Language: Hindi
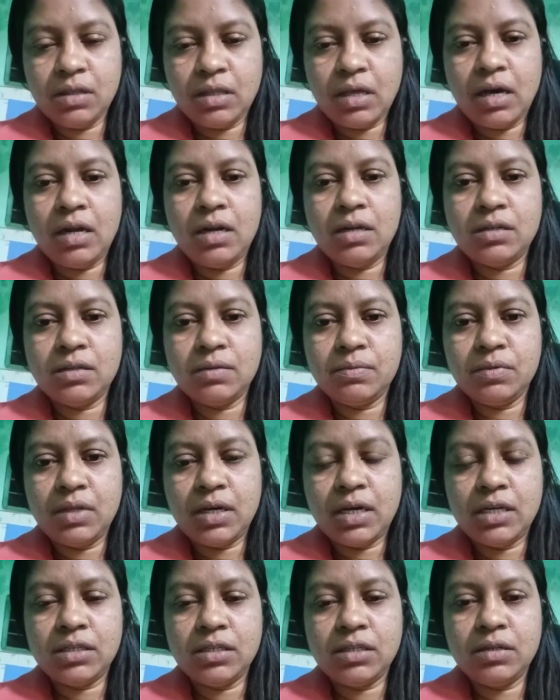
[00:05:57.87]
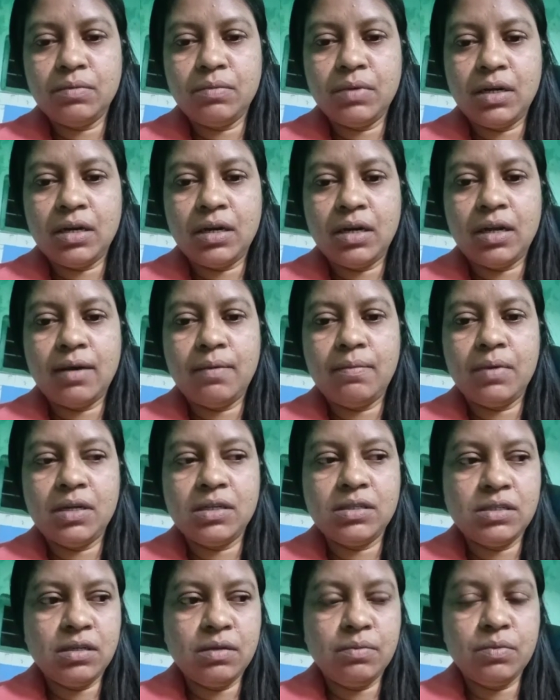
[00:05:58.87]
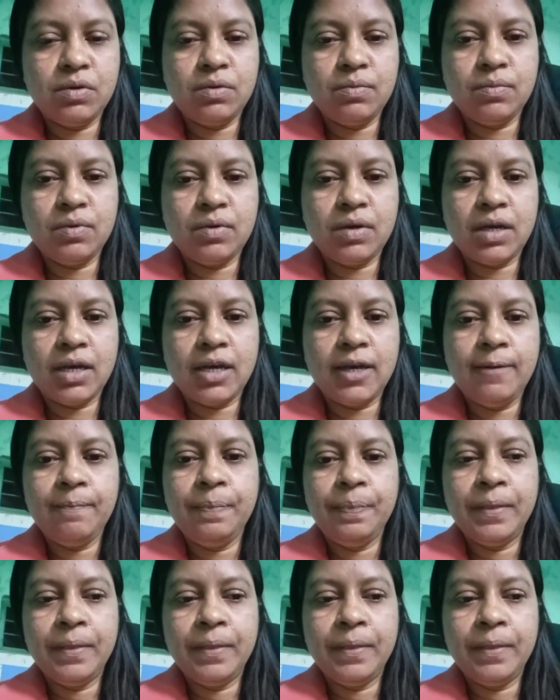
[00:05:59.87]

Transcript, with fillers: संथाल समुदाय से हूँ मेरा नाम रश्मि मुर्मू है